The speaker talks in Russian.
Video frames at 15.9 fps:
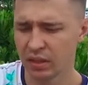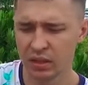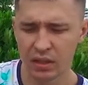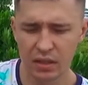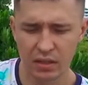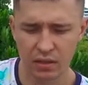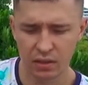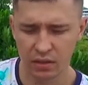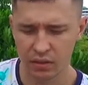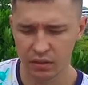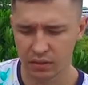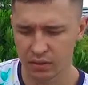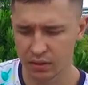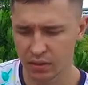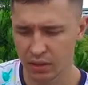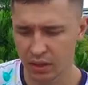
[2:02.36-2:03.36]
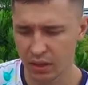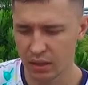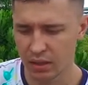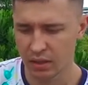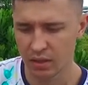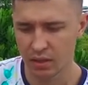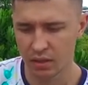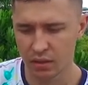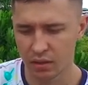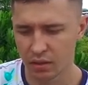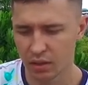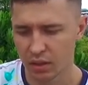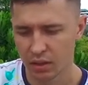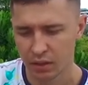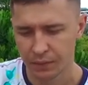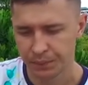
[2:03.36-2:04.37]
есть и стейки,
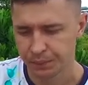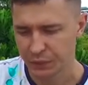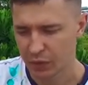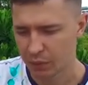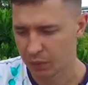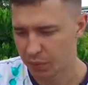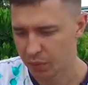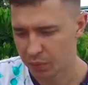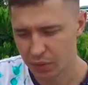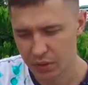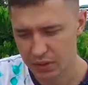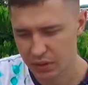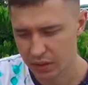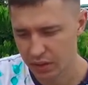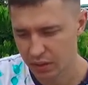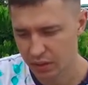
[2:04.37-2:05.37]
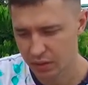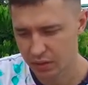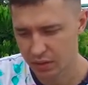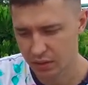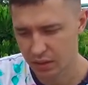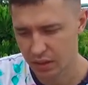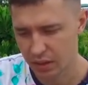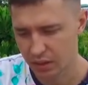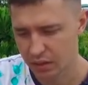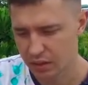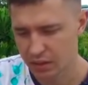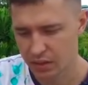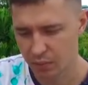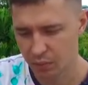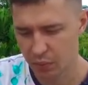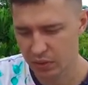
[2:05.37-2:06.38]
там, например, стейки цена
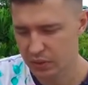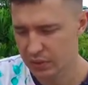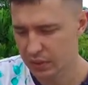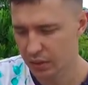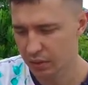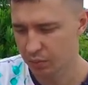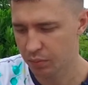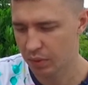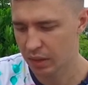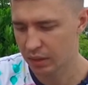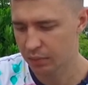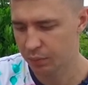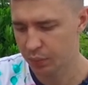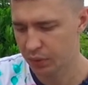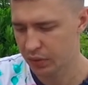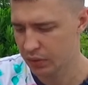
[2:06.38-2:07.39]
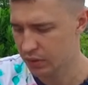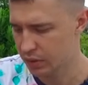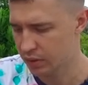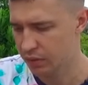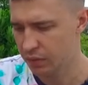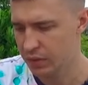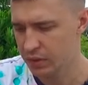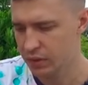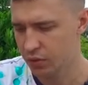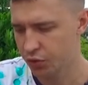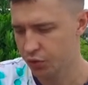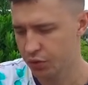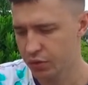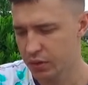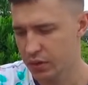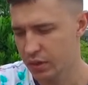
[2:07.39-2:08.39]
350 бат, пицца
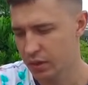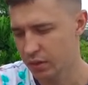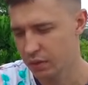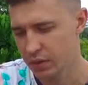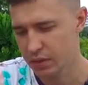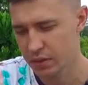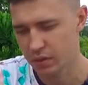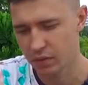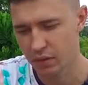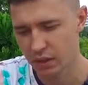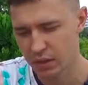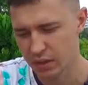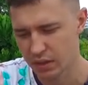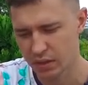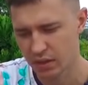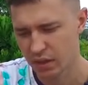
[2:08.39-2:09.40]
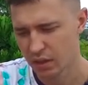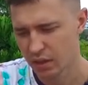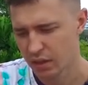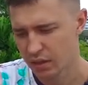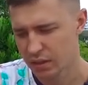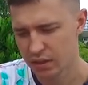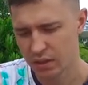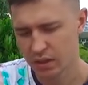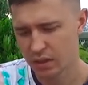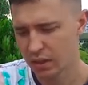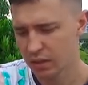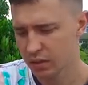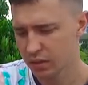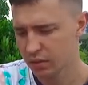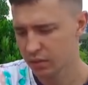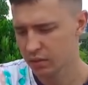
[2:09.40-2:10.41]
260-220, салат
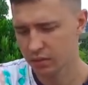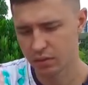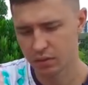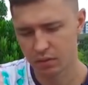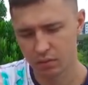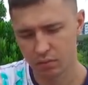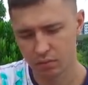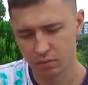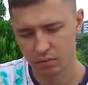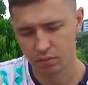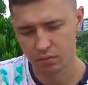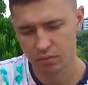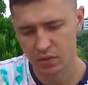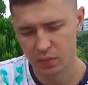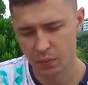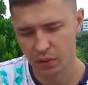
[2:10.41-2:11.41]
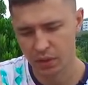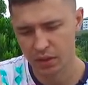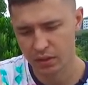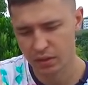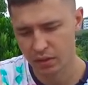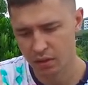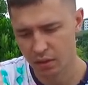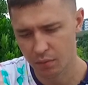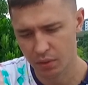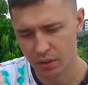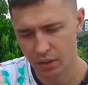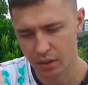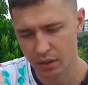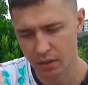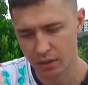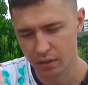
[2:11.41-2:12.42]
э, спагетти
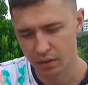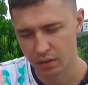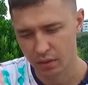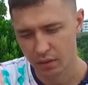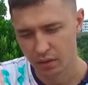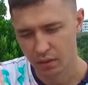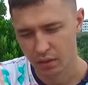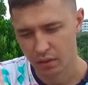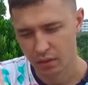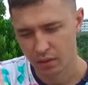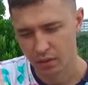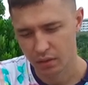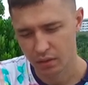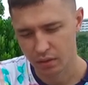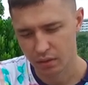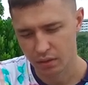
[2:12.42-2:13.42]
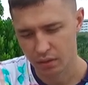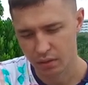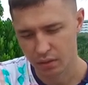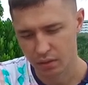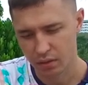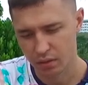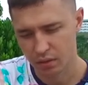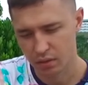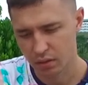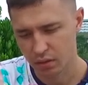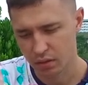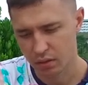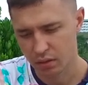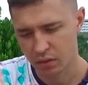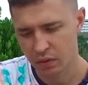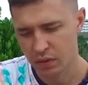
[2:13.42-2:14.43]
карбонара э,
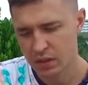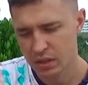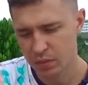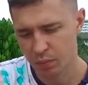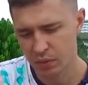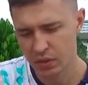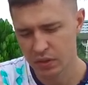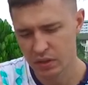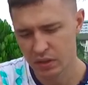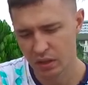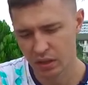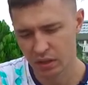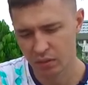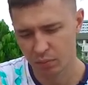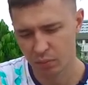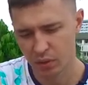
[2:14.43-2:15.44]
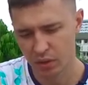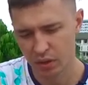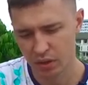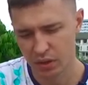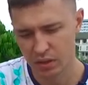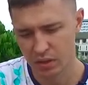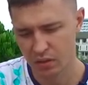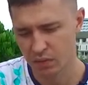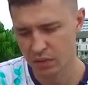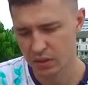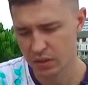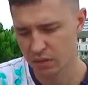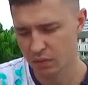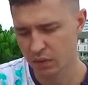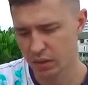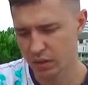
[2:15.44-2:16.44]
250, болоньеза
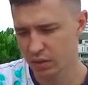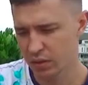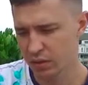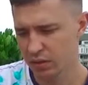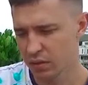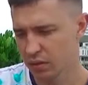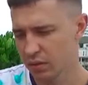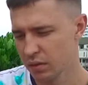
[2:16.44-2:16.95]
220,